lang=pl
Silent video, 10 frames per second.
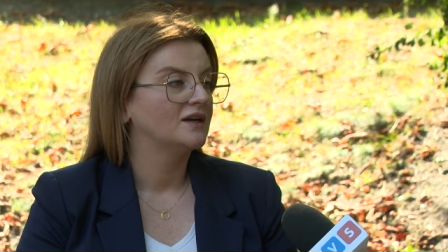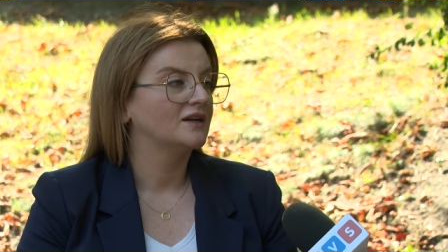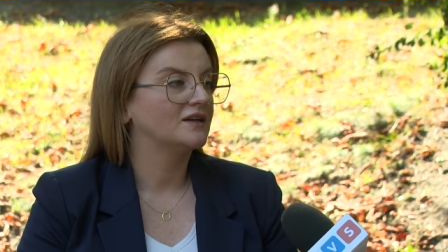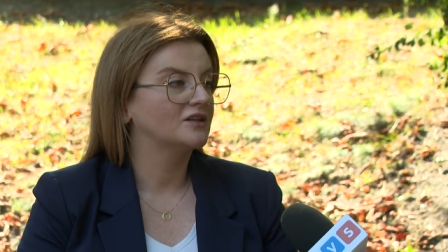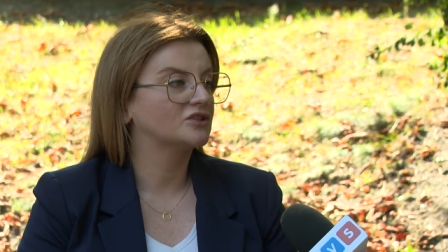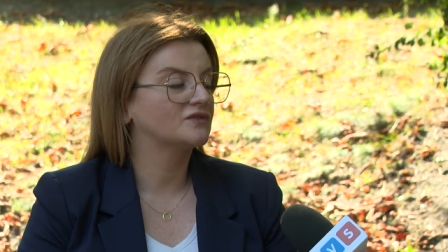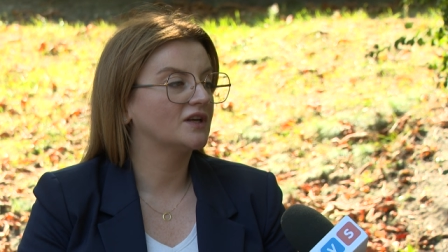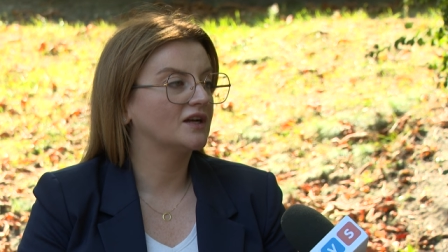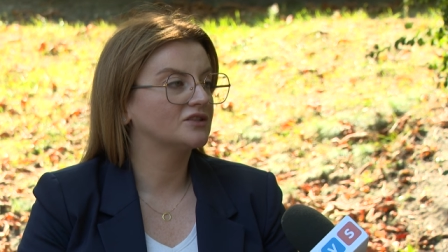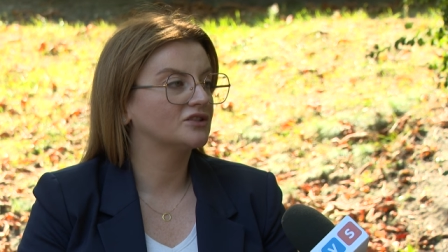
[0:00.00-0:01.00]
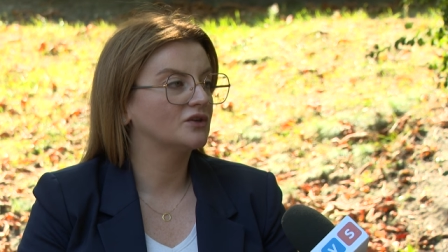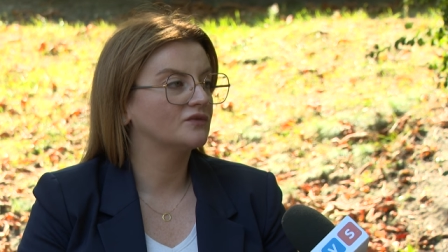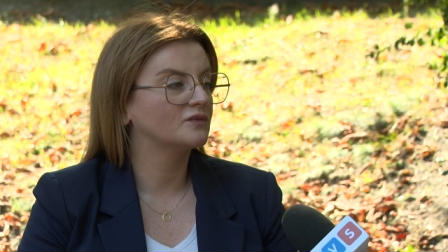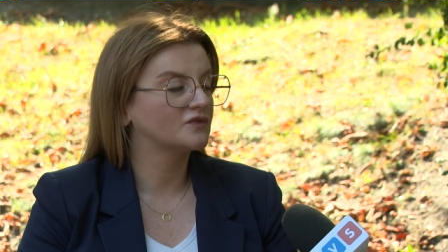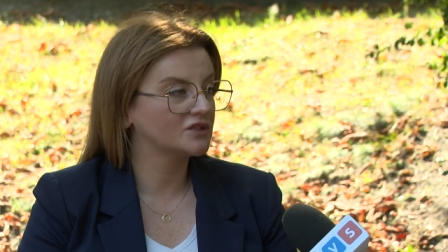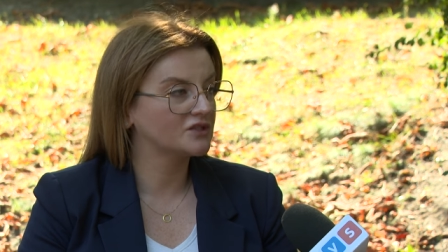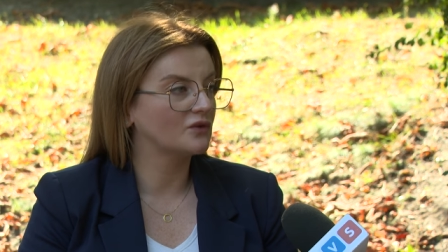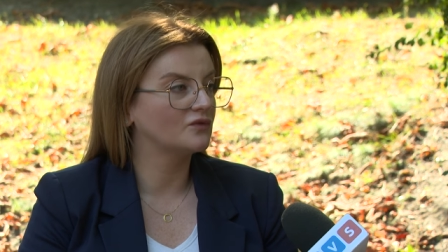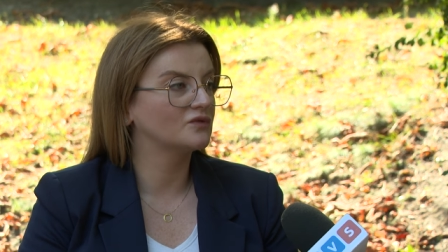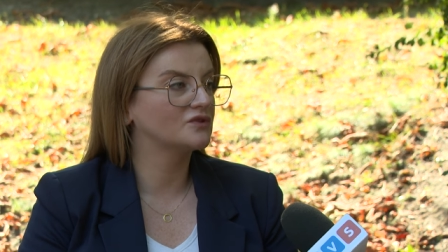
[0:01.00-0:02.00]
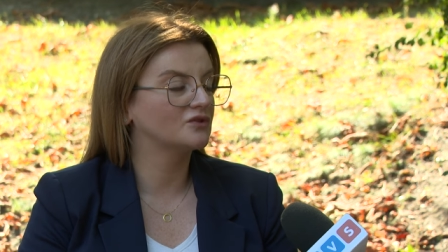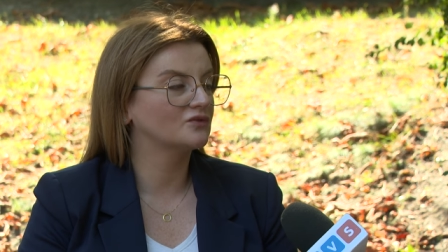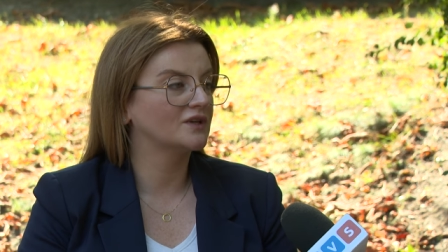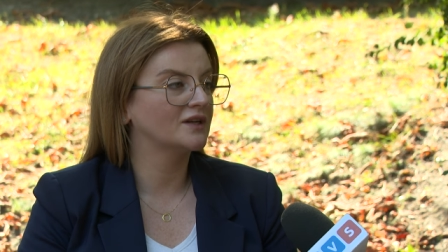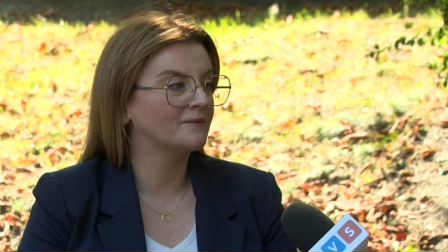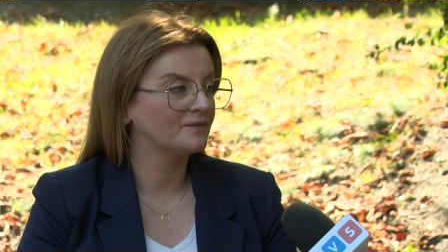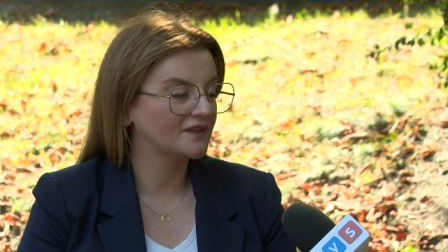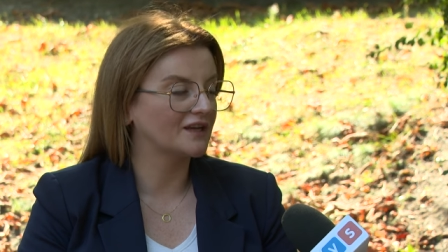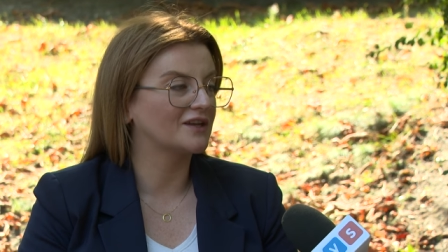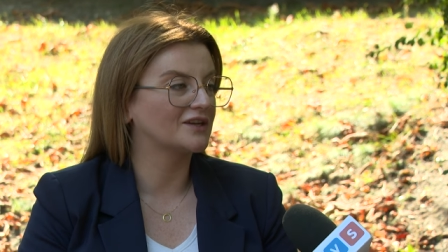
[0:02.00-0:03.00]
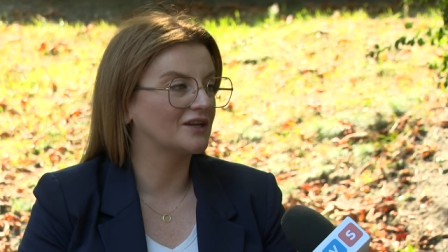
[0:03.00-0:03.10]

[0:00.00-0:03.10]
e, czy w Teatrze Nowym wszystko funkcjonuje tak jak